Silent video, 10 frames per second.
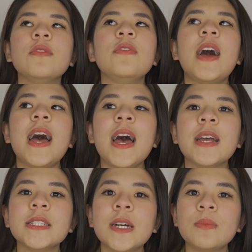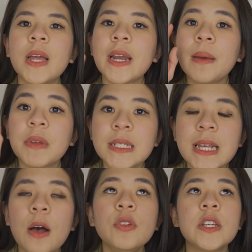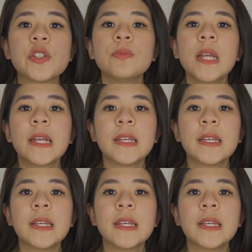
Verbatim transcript: và trong tháng 5, tháng 6 thì chúng ta